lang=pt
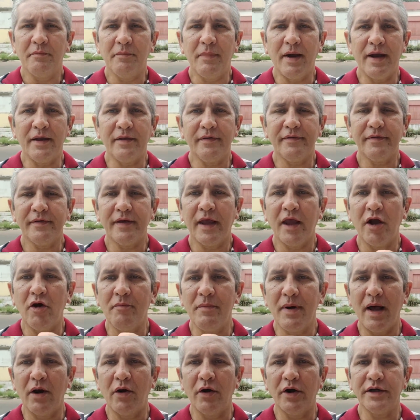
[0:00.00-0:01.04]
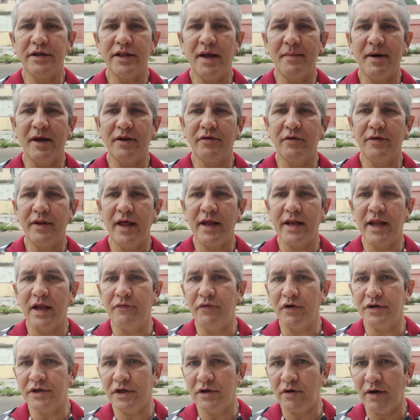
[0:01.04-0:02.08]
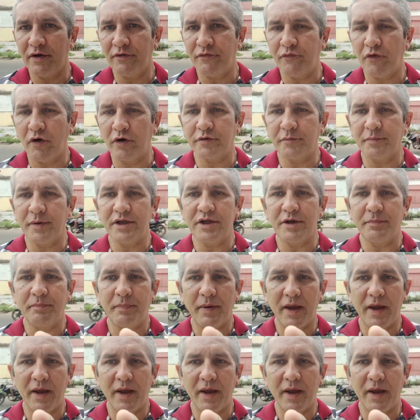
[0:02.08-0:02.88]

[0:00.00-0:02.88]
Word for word: Mas é uma loja da maçonaria. Eu vou tirar uma foto bem de